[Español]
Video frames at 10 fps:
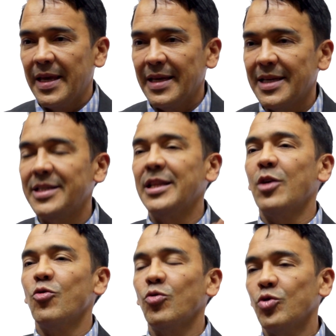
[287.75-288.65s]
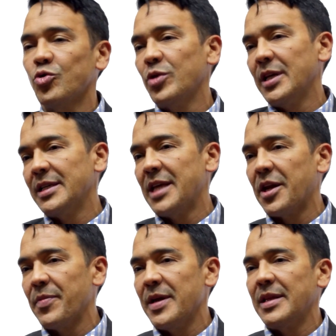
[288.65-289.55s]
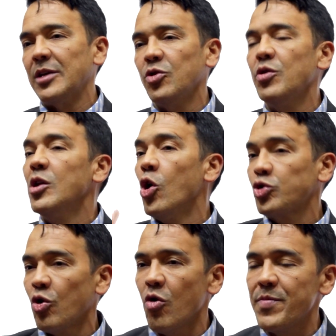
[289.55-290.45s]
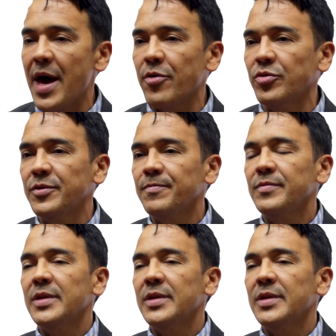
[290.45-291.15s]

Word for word: que se sientan orgullosos de esta representación y los colombianos